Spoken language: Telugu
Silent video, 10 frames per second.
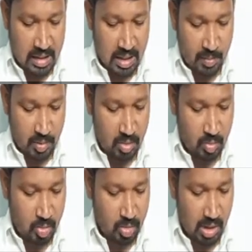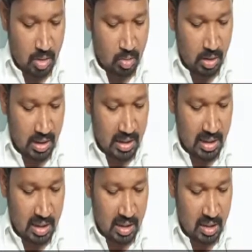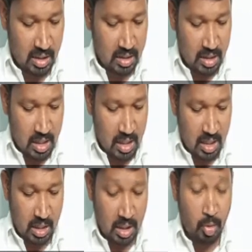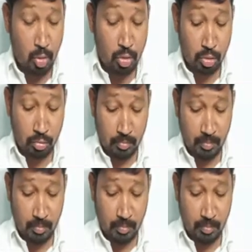నమ్మకము నాకు లేని ఎడల నేనేమవుదును